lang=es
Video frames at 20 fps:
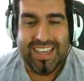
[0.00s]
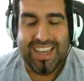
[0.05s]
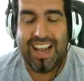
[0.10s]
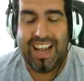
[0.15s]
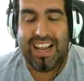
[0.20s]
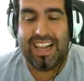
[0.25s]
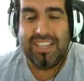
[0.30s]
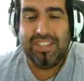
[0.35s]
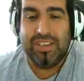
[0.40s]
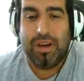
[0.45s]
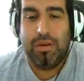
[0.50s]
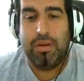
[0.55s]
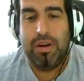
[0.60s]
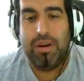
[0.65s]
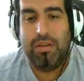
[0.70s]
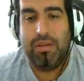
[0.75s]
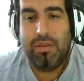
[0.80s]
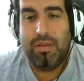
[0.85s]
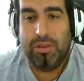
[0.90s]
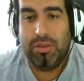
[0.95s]
El caso que
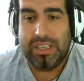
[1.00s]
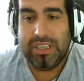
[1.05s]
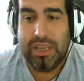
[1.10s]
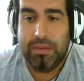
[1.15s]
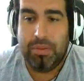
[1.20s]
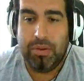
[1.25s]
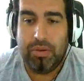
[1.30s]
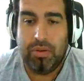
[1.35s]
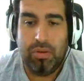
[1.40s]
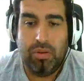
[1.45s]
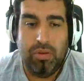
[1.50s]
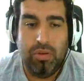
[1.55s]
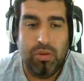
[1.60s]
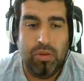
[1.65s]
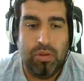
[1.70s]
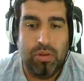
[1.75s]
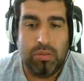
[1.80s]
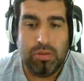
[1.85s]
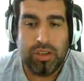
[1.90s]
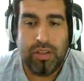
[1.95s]
bueno, vamos a ir por...
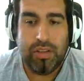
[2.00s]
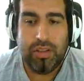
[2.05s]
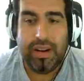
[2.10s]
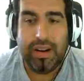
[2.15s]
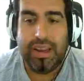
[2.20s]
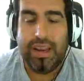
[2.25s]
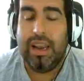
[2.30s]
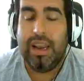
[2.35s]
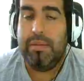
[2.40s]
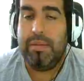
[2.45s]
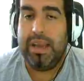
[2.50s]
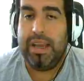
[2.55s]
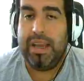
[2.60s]
Vamos a hacer criar la